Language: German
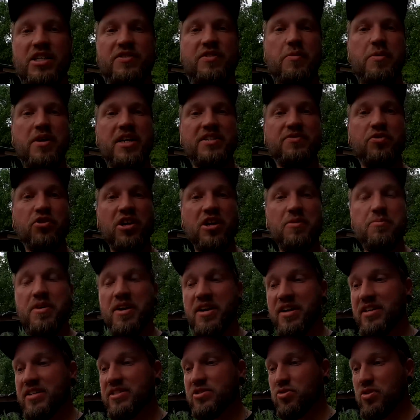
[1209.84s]
Also wenn man jetzt wirklich
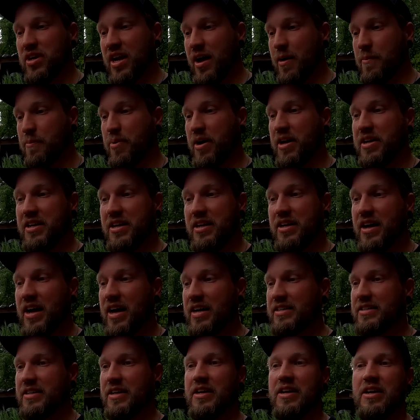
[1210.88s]
mehrere Solarpaneele
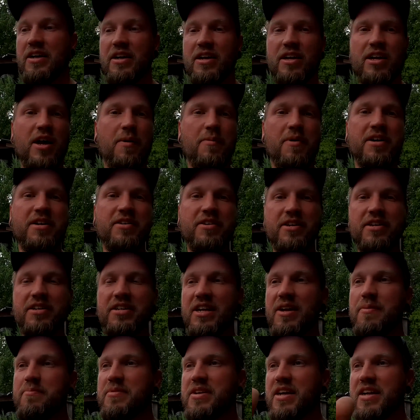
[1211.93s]
hat, kann man die
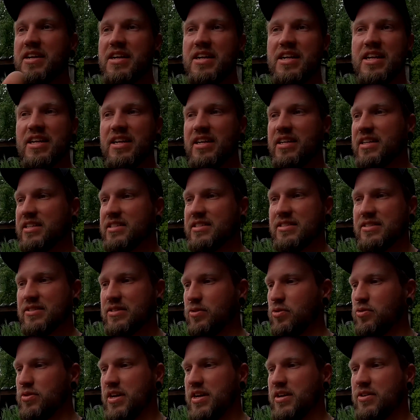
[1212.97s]
nebeneinander legen, lass es
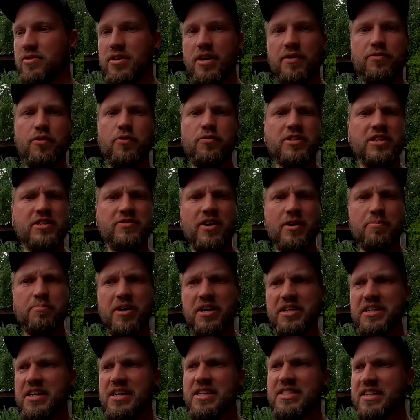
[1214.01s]
100, 150 Watt
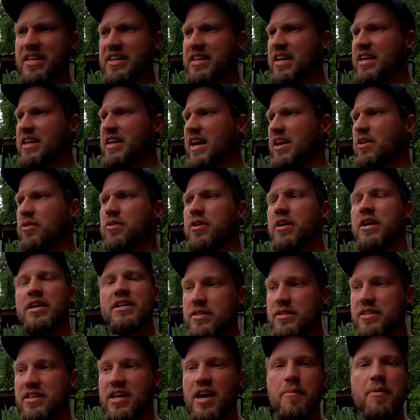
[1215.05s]
Paneele sein, keine Ahnung.
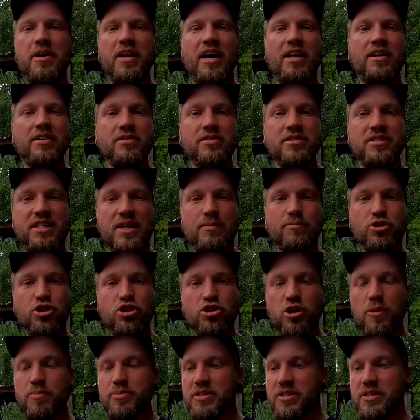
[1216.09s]
Die kann man alle
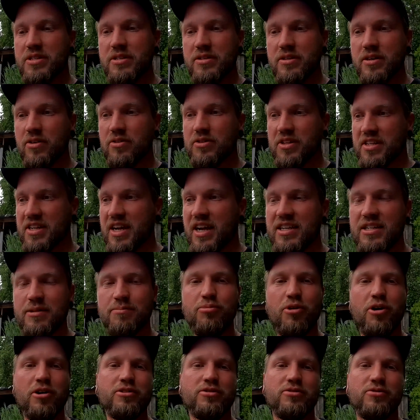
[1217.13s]
zusammenstöpseln und dann an die
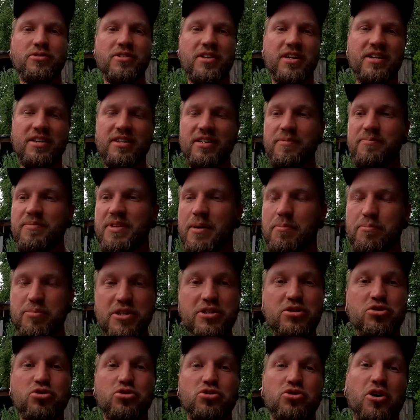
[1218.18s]
Box und dann nimmt der
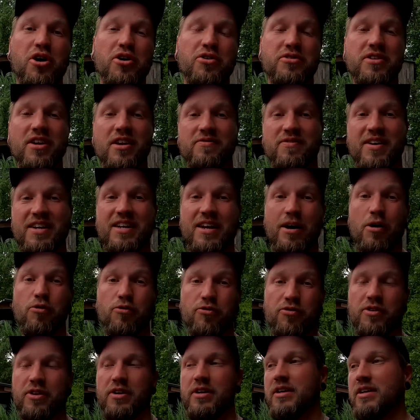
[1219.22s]
bis zu 900 Watt
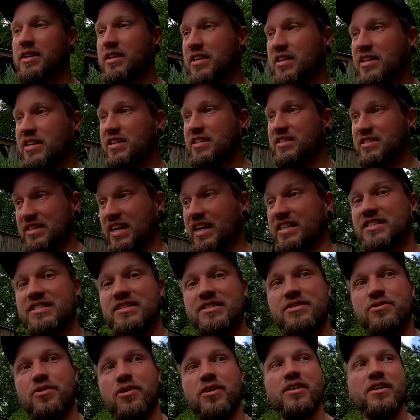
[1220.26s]
auf. Das
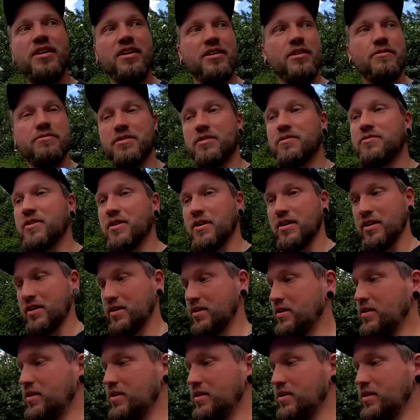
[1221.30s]
ist ordentlich auf jeden Fall.